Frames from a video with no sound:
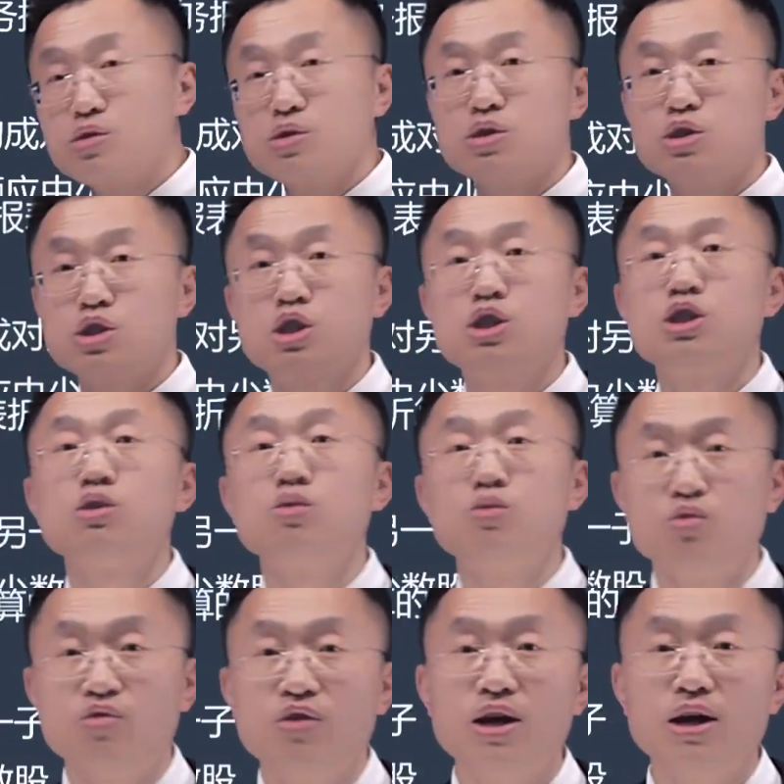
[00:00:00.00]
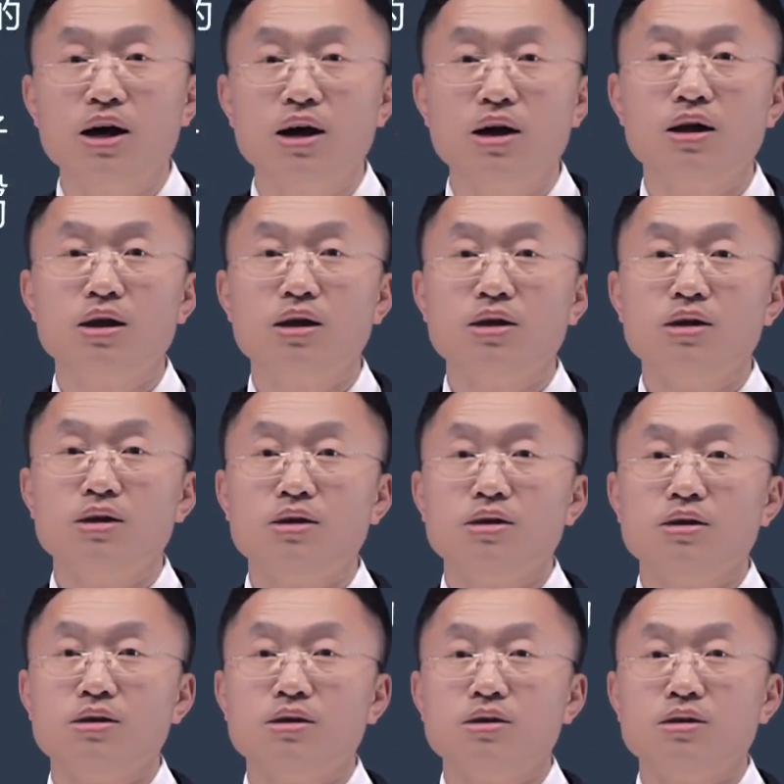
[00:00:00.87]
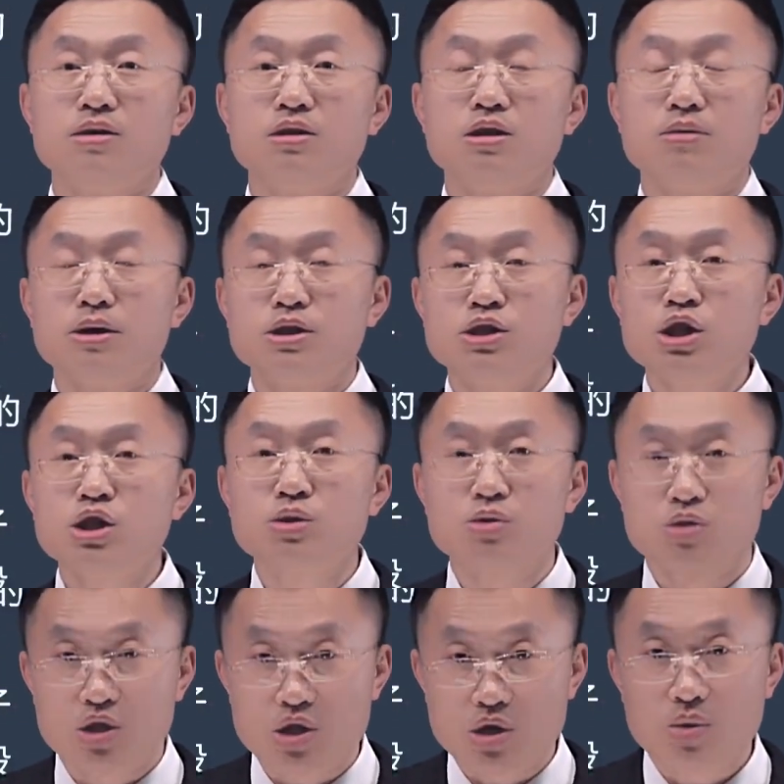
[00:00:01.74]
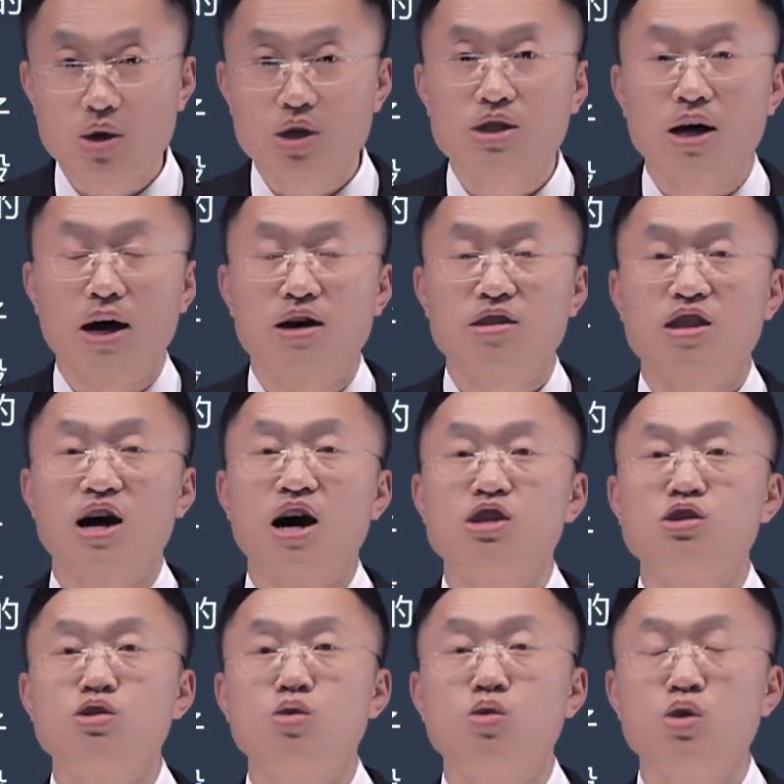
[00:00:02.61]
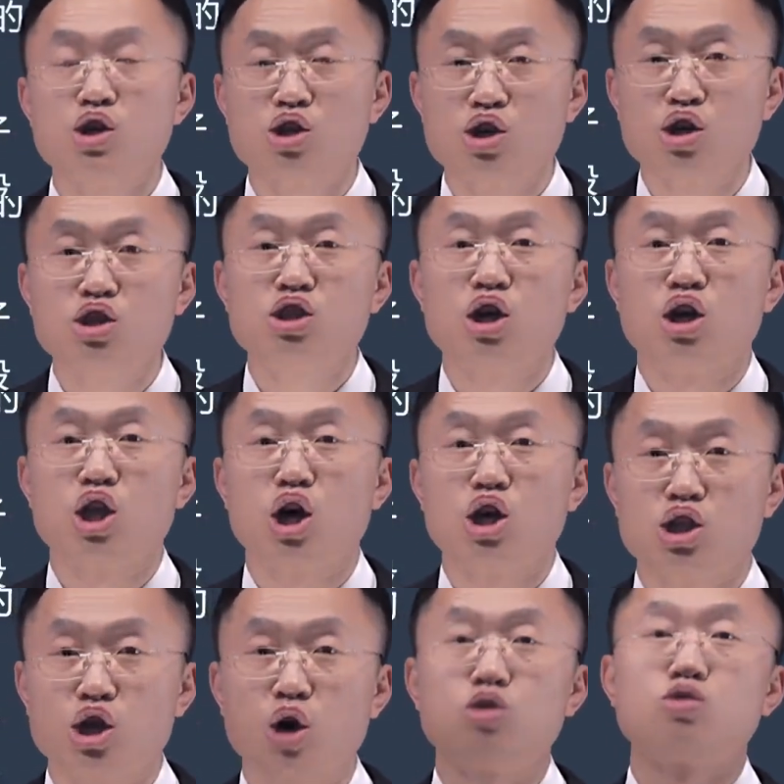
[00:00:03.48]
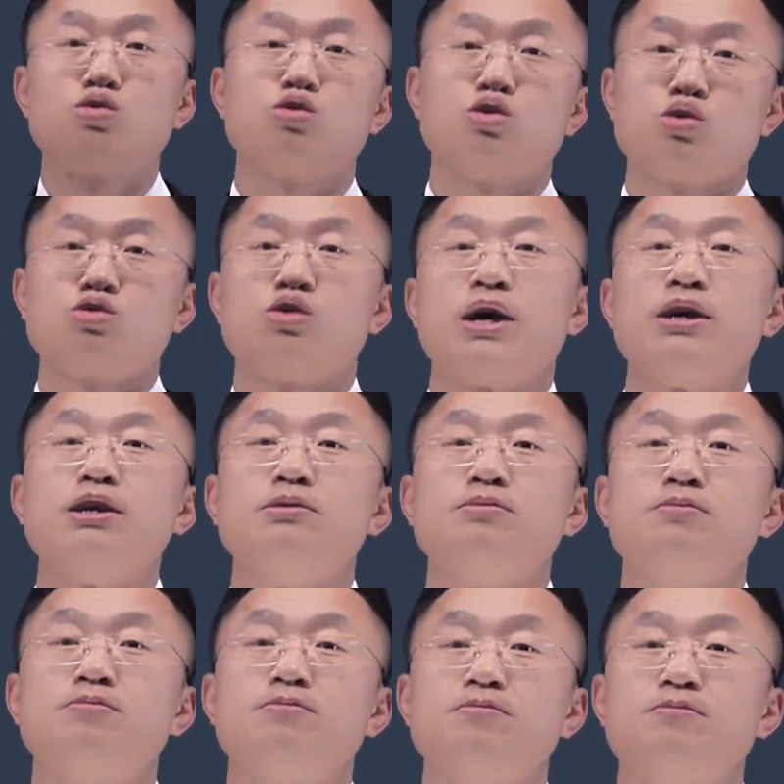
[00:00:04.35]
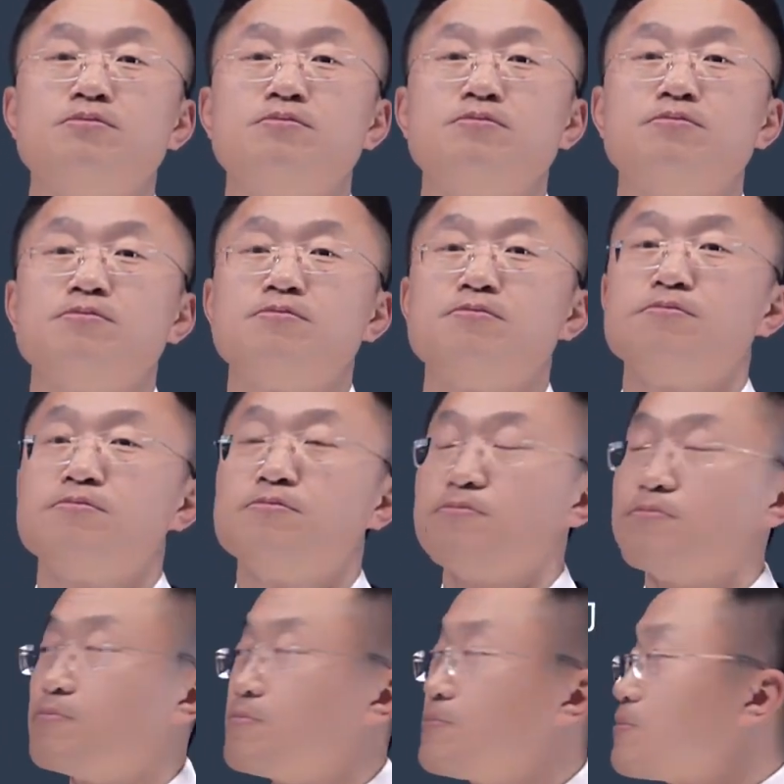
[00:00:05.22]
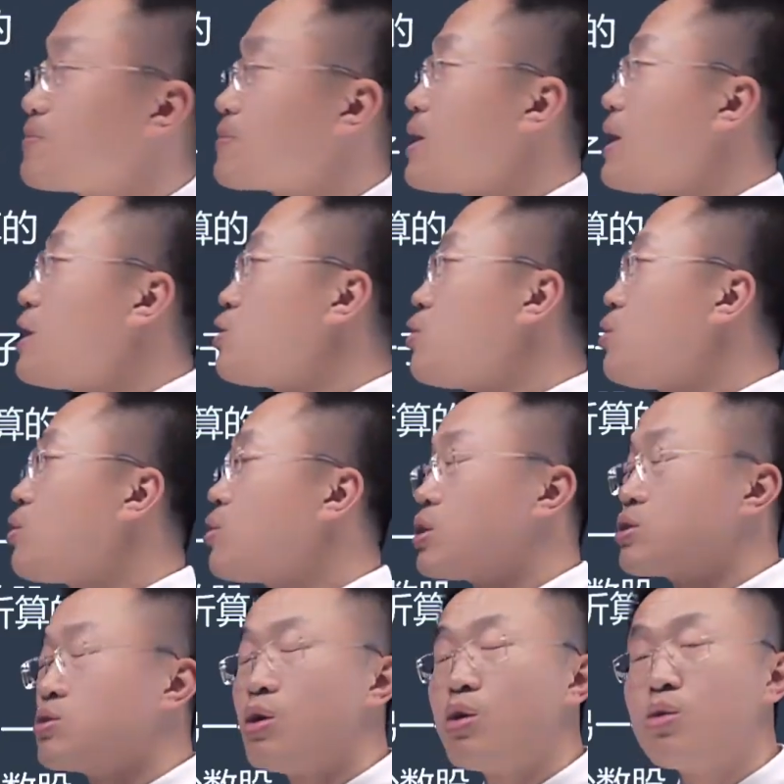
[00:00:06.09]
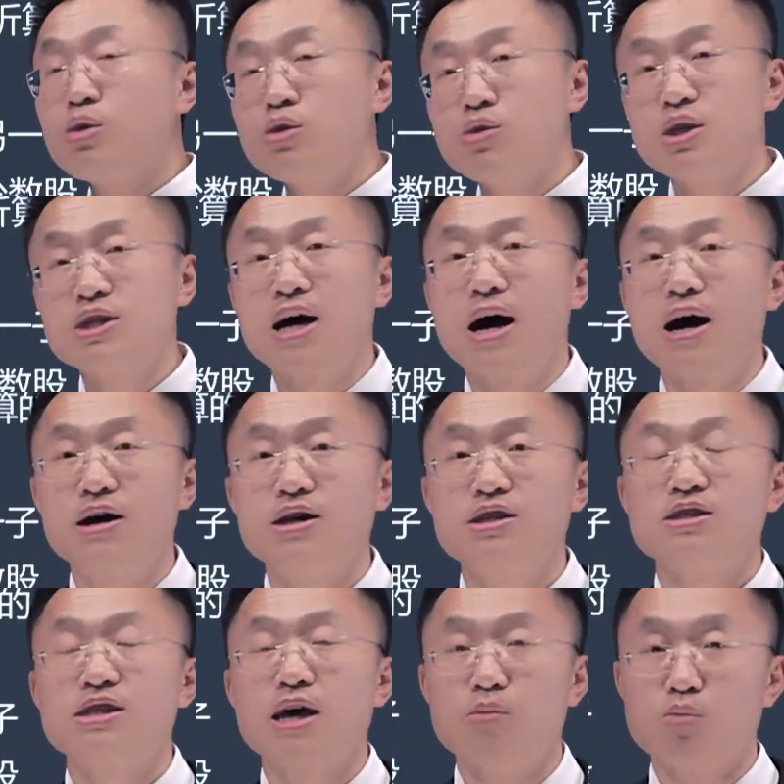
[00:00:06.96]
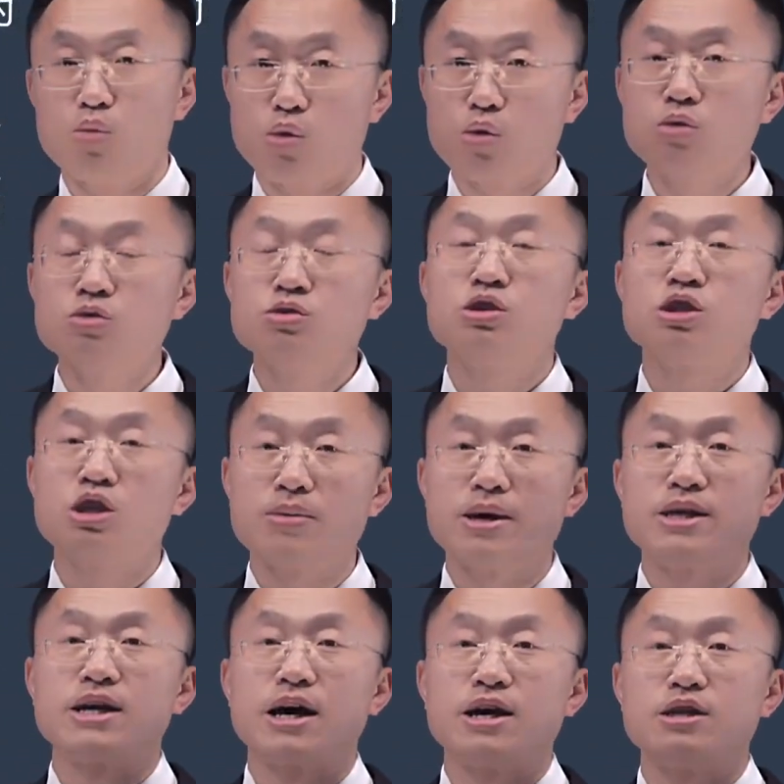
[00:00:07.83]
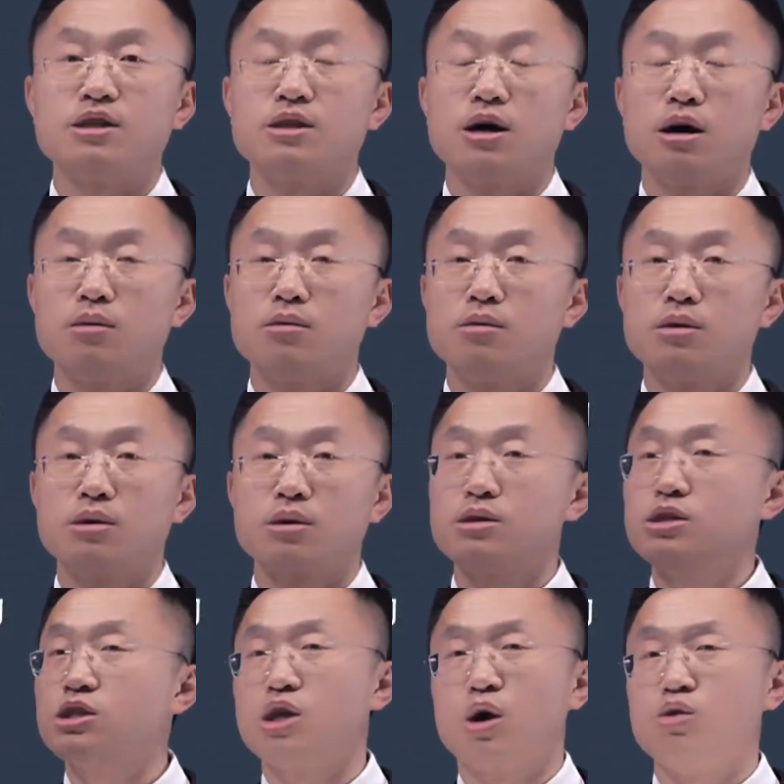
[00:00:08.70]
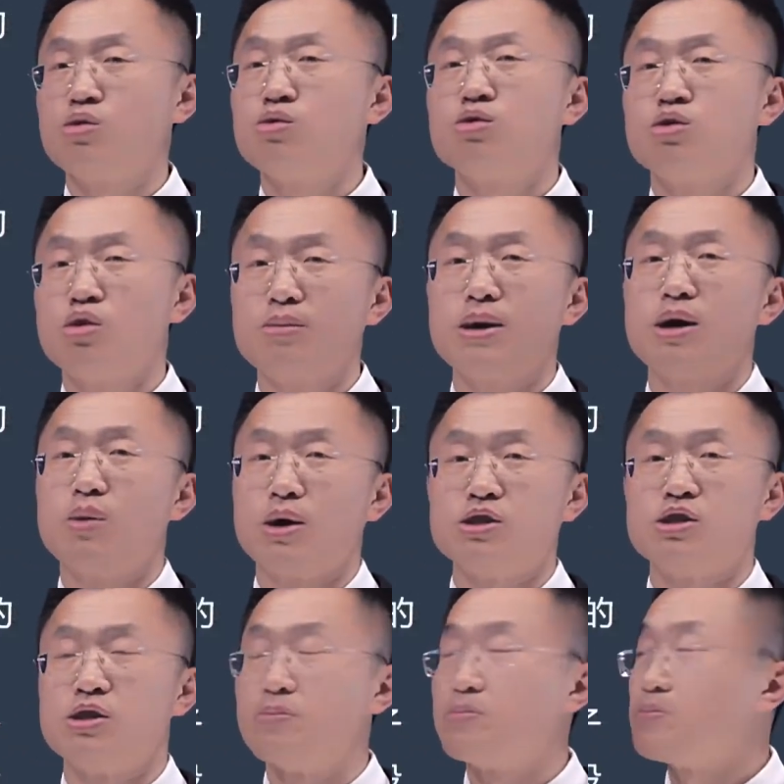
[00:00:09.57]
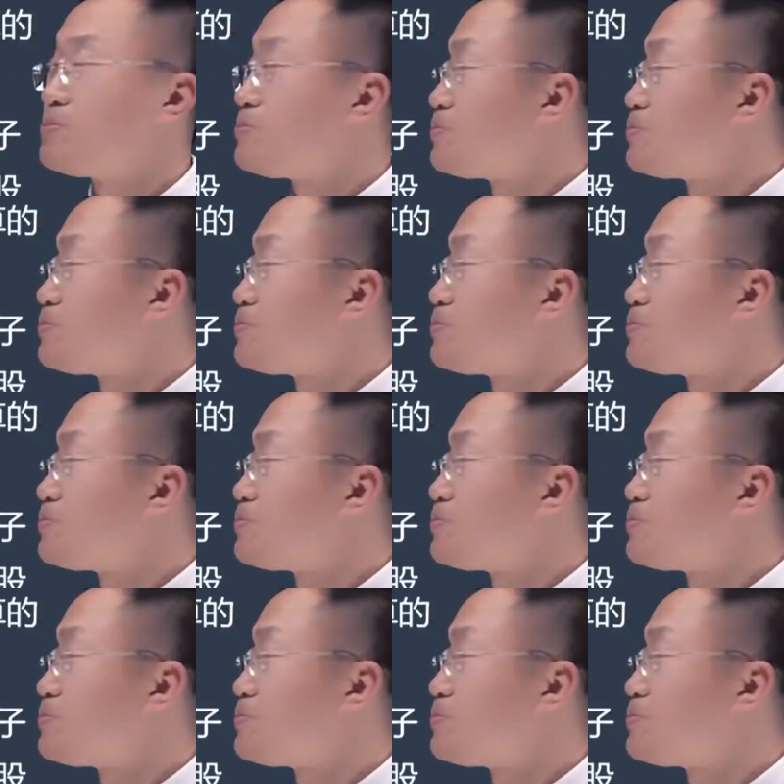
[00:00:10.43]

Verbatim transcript: 司持股份啊，那么这种情况下，它就会影响到少数股东权益。但如果说汇兑差额是在母公司这边产生的，跟少数股东没关系。